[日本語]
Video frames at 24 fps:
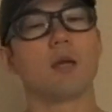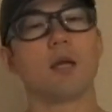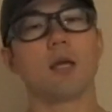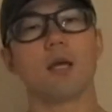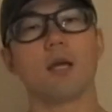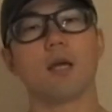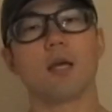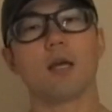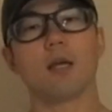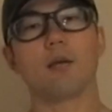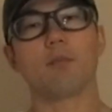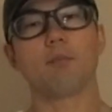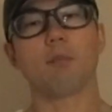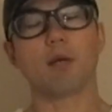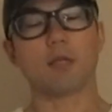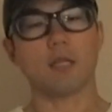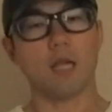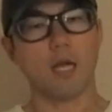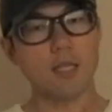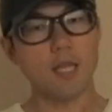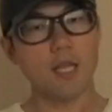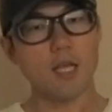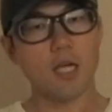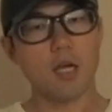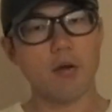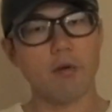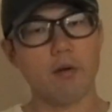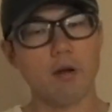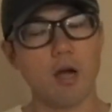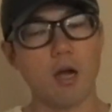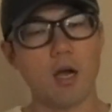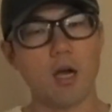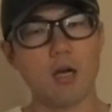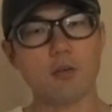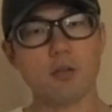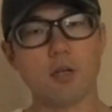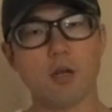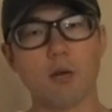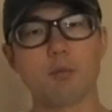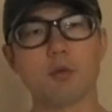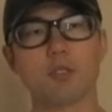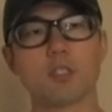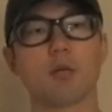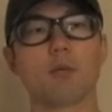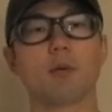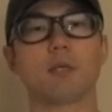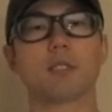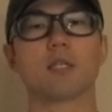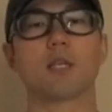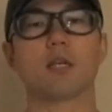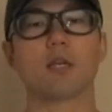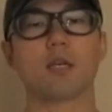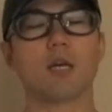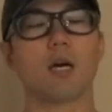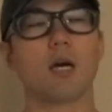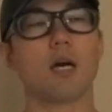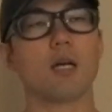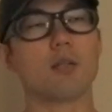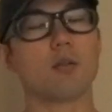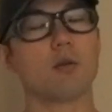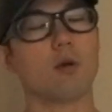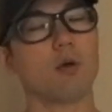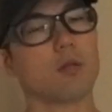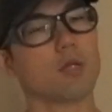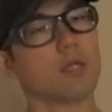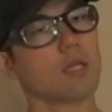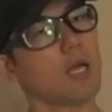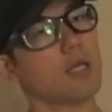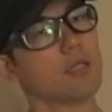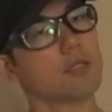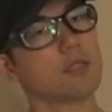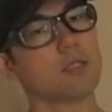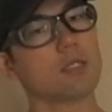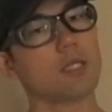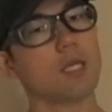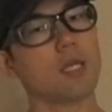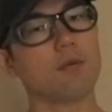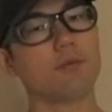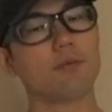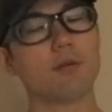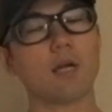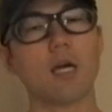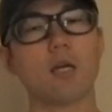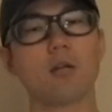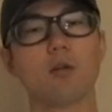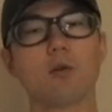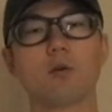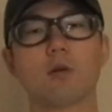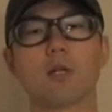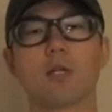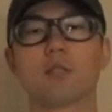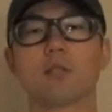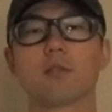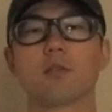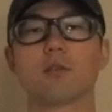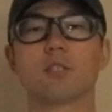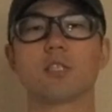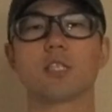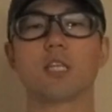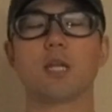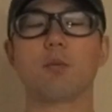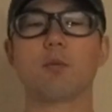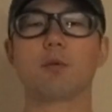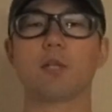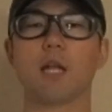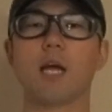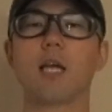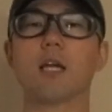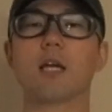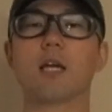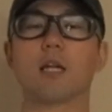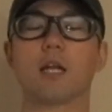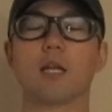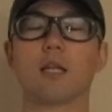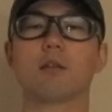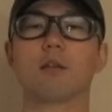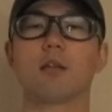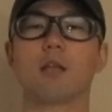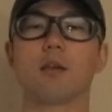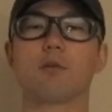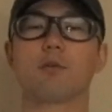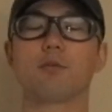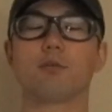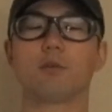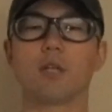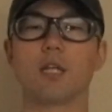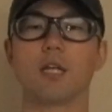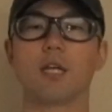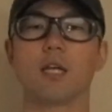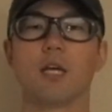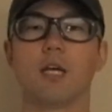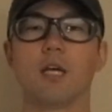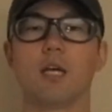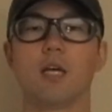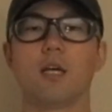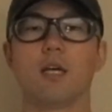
えー、まあ、何年かはかかるかもしれませんが、達成不可能な数字でもないかなっていうふうに、